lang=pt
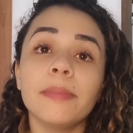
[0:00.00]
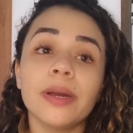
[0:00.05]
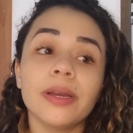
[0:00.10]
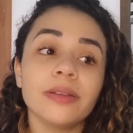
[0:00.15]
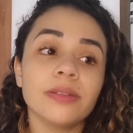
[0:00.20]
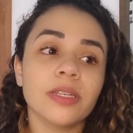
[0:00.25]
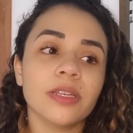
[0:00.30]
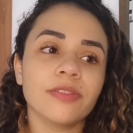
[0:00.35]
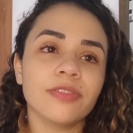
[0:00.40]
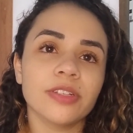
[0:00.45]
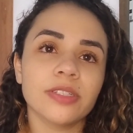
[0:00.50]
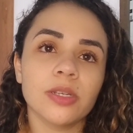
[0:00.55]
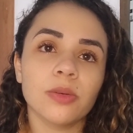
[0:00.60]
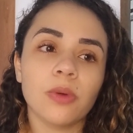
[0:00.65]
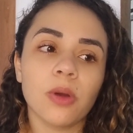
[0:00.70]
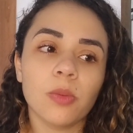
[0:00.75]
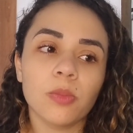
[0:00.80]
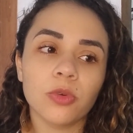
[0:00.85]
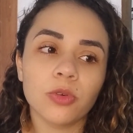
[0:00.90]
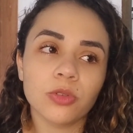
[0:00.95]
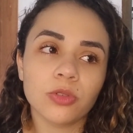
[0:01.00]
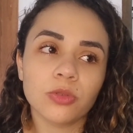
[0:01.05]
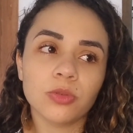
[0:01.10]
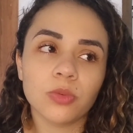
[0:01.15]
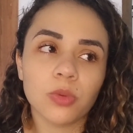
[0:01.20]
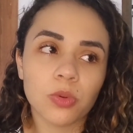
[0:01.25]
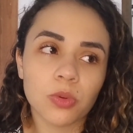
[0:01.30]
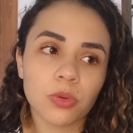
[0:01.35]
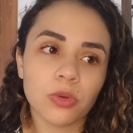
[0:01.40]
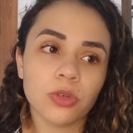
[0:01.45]
Mas vou fazer um almoço
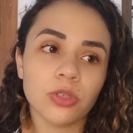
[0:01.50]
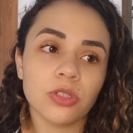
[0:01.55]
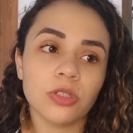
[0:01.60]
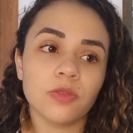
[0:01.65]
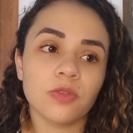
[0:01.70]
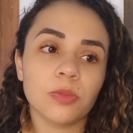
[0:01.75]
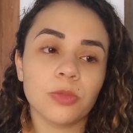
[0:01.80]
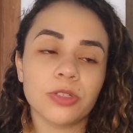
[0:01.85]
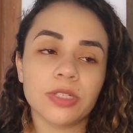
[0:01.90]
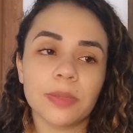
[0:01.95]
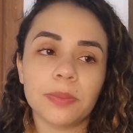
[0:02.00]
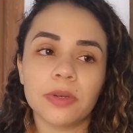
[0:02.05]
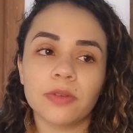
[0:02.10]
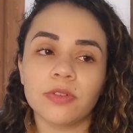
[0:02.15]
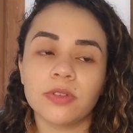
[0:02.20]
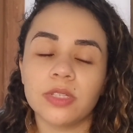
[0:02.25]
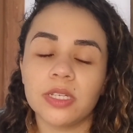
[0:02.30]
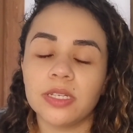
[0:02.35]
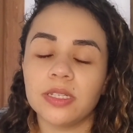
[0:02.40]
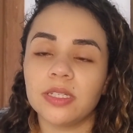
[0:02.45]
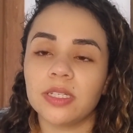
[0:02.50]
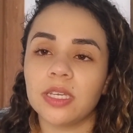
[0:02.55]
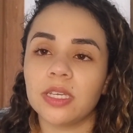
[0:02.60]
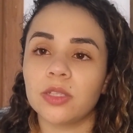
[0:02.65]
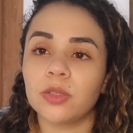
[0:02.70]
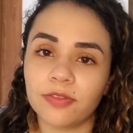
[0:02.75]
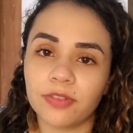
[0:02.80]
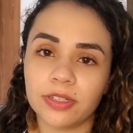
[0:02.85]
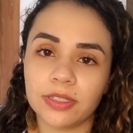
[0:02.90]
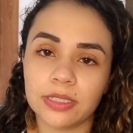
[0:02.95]
hoje, vou mostrar pra vocês o que
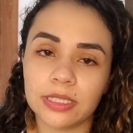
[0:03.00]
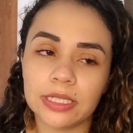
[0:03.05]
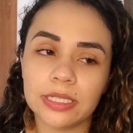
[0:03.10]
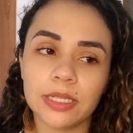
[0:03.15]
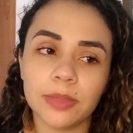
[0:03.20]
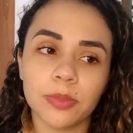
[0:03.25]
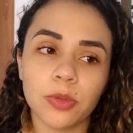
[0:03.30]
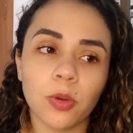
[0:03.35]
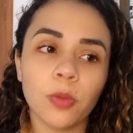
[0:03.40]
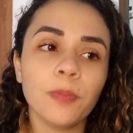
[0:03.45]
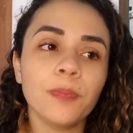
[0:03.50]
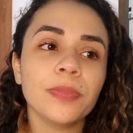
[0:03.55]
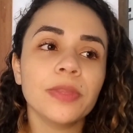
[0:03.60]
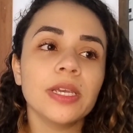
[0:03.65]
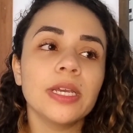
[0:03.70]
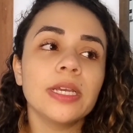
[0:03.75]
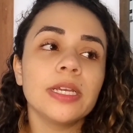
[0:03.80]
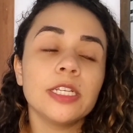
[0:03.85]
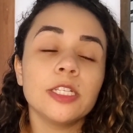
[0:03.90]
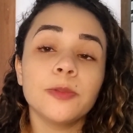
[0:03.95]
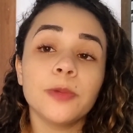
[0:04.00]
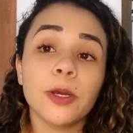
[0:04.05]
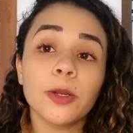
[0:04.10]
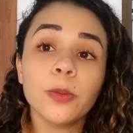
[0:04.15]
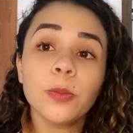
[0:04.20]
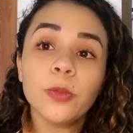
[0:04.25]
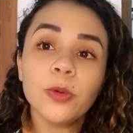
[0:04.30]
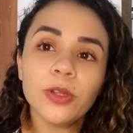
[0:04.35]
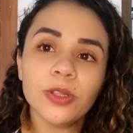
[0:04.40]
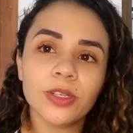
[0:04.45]
tem que fazer, tá bom?
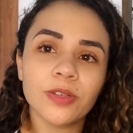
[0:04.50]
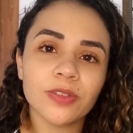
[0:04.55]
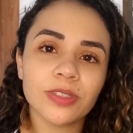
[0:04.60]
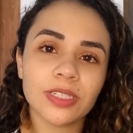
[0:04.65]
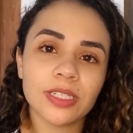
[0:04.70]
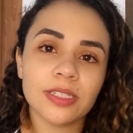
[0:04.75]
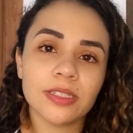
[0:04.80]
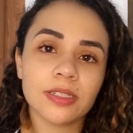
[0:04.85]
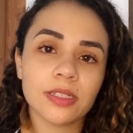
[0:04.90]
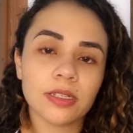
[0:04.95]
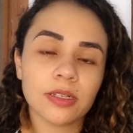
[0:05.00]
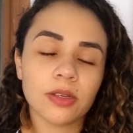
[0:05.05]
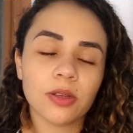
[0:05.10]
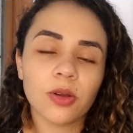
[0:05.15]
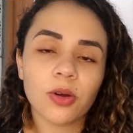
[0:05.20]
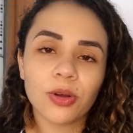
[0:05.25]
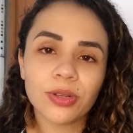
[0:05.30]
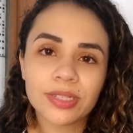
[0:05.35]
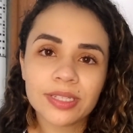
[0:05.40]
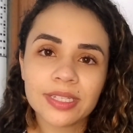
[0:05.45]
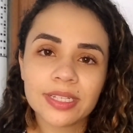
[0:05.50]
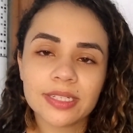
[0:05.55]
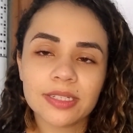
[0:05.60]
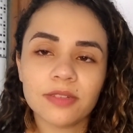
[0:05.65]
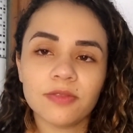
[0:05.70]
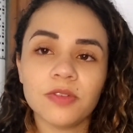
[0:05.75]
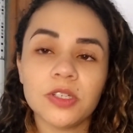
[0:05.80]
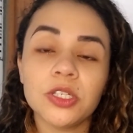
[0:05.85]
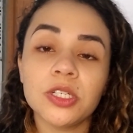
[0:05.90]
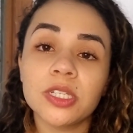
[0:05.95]
Espero muito que vocês gostem
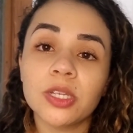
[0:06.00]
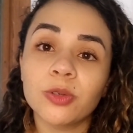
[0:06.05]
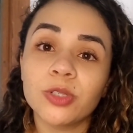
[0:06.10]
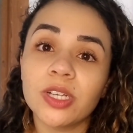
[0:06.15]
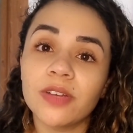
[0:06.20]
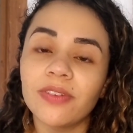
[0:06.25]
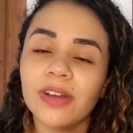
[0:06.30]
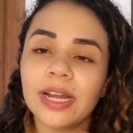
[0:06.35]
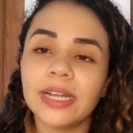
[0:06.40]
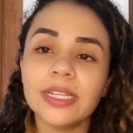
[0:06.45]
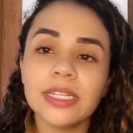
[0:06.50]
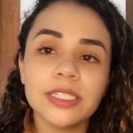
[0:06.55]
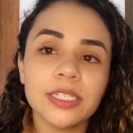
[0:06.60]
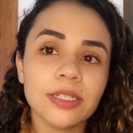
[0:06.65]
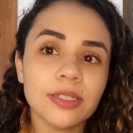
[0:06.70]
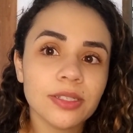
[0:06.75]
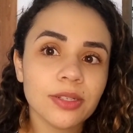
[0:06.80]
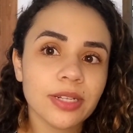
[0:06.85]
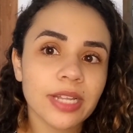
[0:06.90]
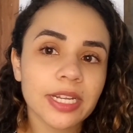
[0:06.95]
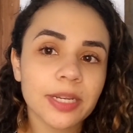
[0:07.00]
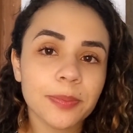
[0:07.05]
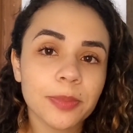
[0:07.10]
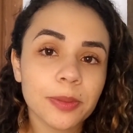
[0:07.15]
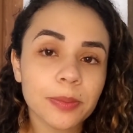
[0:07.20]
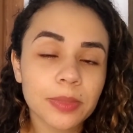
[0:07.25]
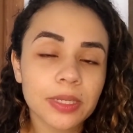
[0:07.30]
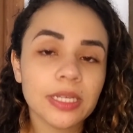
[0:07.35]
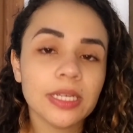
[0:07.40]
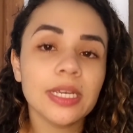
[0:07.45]
desse vídeo, então já vai deixando seu like
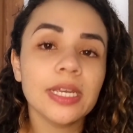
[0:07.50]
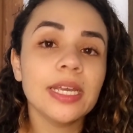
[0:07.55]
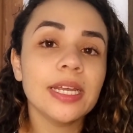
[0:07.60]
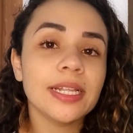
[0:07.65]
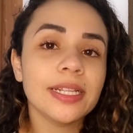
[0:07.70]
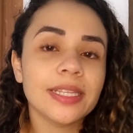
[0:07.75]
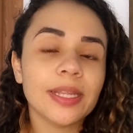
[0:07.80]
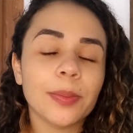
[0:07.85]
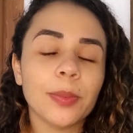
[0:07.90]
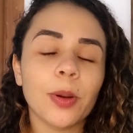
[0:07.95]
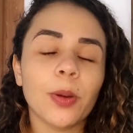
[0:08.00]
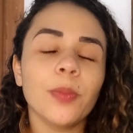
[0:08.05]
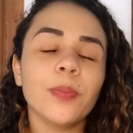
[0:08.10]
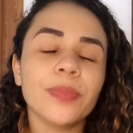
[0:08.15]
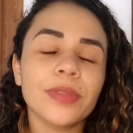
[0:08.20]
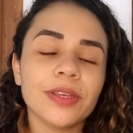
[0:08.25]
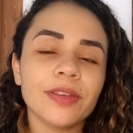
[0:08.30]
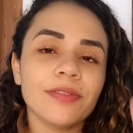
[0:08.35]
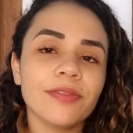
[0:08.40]
pra mim, tá bom?